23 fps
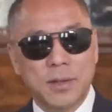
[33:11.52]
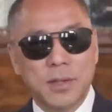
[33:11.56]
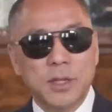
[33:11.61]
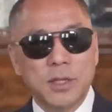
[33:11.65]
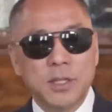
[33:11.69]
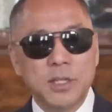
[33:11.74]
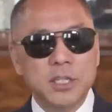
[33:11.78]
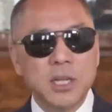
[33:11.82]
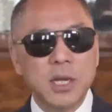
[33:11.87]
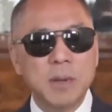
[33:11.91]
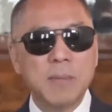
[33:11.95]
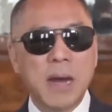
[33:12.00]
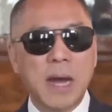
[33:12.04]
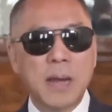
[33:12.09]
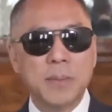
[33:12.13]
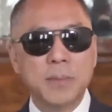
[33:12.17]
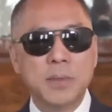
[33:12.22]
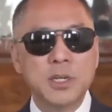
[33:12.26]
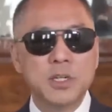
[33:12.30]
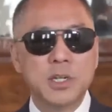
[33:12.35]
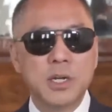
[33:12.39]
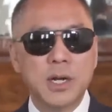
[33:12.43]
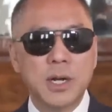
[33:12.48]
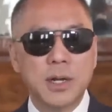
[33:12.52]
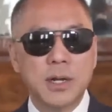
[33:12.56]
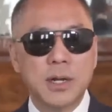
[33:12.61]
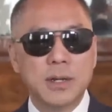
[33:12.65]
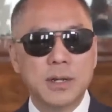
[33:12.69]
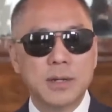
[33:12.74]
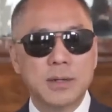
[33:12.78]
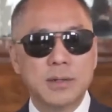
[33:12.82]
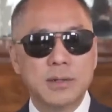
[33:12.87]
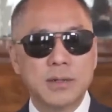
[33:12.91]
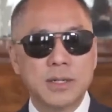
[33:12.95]
你像马明
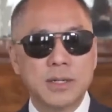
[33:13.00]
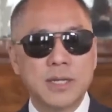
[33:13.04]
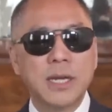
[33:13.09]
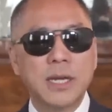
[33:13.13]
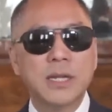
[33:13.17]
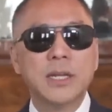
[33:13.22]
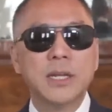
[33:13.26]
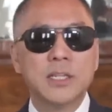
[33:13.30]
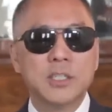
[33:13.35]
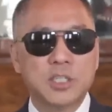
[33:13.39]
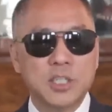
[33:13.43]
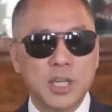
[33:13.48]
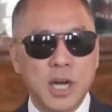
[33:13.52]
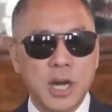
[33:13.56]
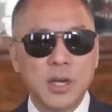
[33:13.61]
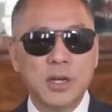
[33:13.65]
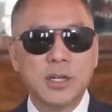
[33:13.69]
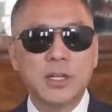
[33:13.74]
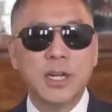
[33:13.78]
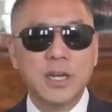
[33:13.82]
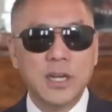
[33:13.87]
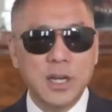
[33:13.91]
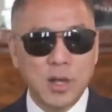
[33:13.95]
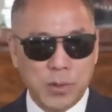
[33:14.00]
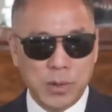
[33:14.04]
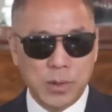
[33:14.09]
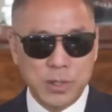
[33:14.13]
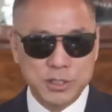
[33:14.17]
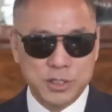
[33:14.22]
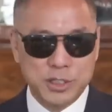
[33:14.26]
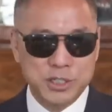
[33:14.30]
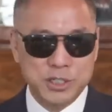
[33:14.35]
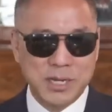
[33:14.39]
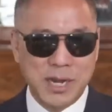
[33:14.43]
哲跟了江，跟了
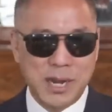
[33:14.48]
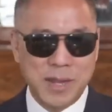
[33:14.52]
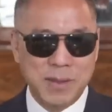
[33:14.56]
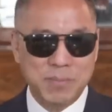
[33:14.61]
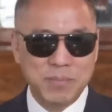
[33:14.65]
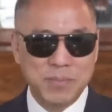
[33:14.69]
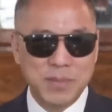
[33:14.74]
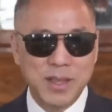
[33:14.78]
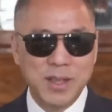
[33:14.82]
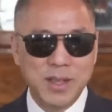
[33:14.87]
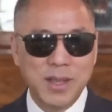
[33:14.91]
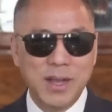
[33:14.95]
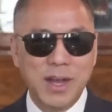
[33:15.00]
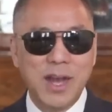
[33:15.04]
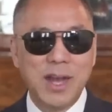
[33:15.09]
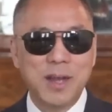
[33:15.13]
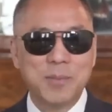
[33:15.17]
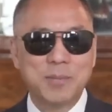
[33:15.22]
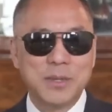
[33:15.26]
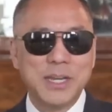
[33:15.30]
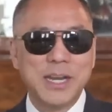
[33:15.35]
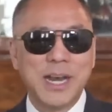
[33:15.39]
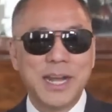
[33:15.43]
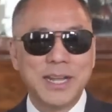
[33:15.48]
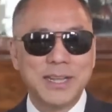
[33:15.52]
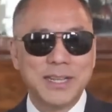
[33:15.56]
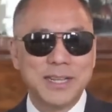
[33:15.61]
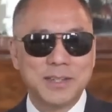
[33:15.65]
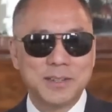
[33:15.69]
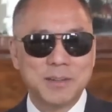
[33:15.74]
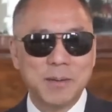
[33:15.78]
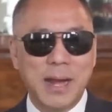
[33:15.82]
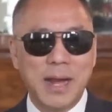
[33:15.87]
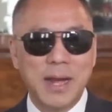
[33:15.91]
王岐山啊，平安
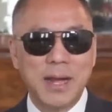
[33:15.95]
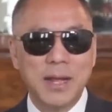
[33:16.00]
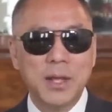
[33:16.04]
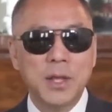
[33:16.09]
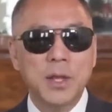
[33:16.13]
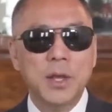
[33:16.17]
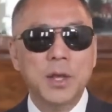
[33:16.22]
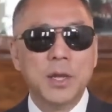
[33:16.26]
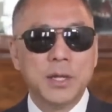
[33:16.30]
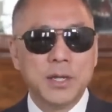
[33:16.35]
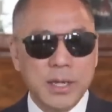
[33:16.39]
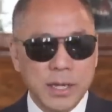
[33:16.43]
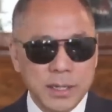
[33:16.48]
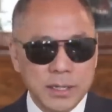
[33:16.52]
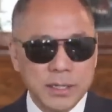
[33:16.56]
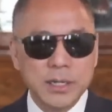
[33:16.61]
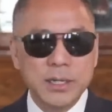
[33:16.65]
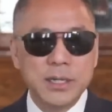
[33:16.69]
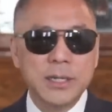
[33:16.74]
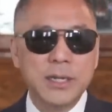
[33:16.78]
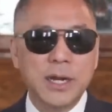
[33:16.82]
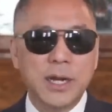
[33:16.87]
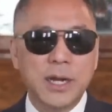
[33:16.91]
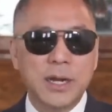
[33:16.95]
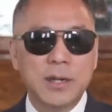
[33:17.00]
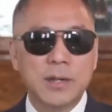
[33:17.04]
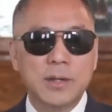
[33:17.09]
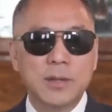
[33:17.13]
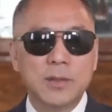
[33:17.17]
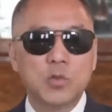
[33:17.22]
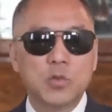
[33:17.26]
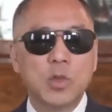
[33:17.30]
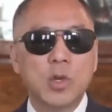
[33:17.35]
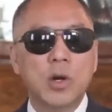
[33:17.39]
的是吧？跟着跟着，
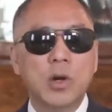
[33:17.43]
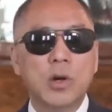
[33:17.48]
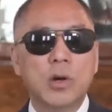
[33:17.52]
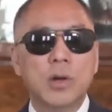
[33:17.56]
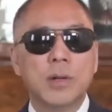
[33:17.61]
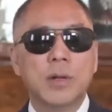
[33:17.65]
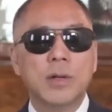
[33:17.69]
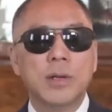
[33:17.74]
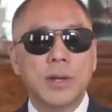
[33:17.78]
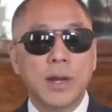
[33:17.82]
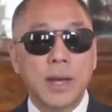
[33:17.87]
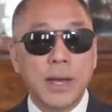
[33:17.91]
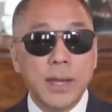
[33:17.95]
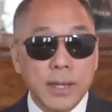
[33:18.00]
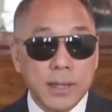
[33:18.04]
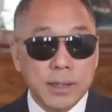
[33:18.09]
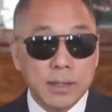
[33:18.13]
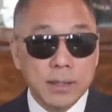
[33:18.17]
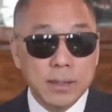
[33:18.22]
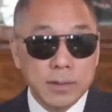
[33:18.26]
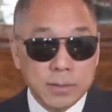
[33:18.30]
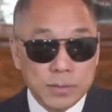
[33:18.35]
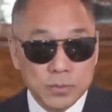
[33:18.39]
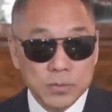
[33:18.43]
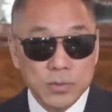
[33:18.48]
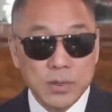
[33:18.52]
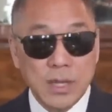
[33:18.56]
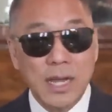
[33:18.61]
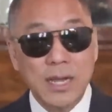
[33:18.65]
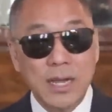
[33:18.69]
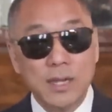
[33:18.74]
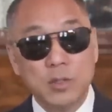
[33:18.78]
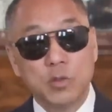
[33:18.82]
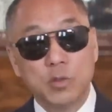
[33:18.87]
最后哎，
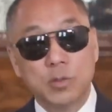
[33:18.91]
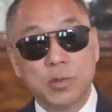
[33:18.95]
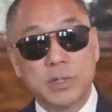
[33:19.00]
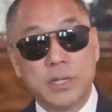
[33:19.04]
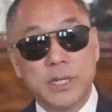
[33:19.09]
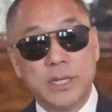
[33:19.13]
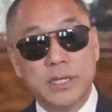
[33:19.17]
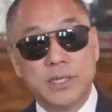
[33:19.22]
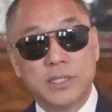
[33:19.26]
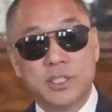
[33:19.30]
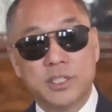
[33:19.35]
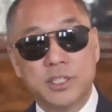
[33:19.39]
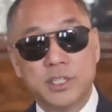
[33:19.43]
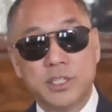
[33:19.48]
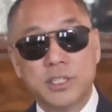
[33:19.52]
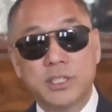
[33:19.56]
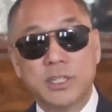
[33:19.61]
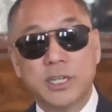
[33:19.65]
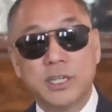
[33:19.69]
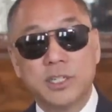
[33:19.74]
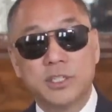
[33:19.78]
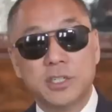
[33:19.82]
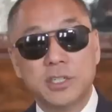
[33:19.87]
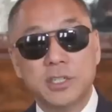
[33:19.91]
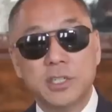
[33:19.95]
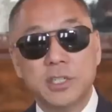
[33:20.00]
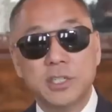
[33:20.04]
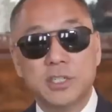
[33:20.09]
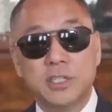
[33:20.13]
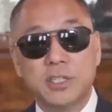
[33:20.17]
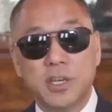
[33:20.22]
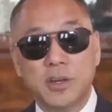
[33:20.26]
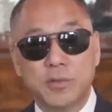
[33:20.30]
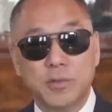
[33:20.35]
他就给习的习的
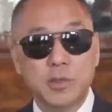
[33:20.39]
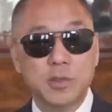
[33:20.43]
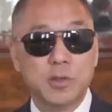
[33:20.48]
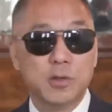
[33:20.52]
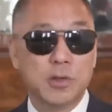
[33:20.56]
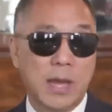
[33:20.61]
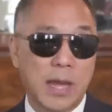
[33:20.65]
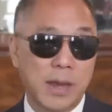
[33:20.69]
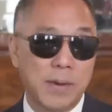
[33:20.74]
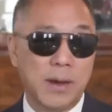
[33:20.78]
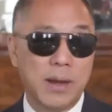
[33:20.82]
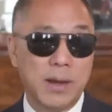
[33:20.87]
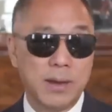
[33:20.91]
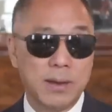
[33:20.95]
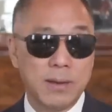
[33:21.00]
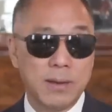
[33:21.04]
姐夫有来往，